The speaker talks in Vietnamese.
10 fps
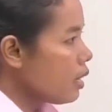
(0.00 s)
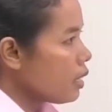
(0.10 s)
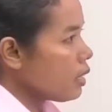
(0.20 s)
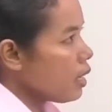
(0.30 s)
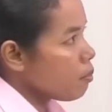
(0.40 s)

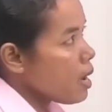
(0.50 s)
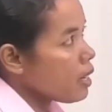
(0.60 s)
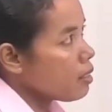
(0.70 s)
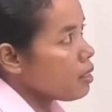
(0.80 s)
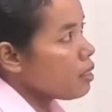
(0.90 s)
cái nào
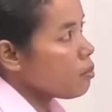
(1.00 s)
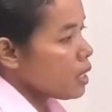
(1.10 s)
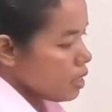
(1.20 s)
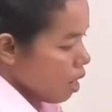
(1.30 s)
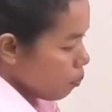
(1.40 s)
ban ở
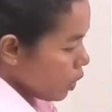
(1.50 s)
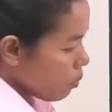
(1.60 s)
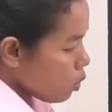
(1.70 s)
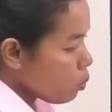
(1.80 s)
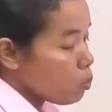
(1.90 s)
ban chập
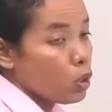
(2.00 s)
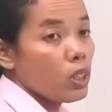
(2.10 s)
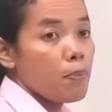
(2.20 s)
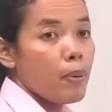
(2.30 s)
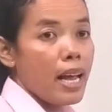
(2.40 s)
trầm rùa môn
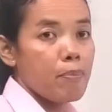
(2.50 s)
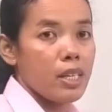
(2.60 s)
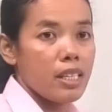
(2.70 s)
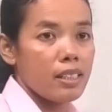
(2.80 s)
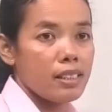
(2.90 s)
tì pram
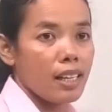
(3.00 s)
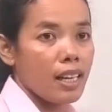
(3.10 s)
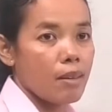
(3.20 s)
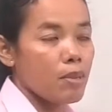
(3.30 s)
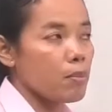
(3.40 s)
đi cái nào
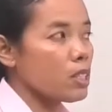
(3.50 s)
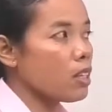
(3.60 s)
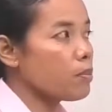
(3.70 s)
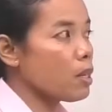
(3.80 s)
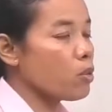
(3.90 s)
ban ban
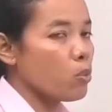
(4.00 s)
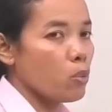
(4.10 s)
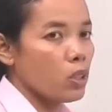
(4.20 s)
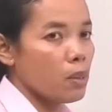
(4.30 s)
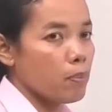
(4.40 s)
chập trầm rùa
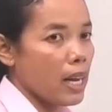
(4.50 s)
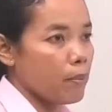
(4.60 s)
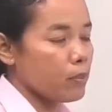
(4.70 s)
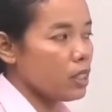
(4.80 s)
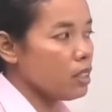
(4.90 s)
môn tì
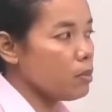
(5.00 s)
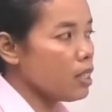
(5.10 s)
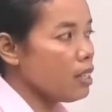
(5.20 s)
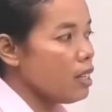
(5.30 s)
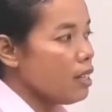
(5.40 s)
pram cứ miền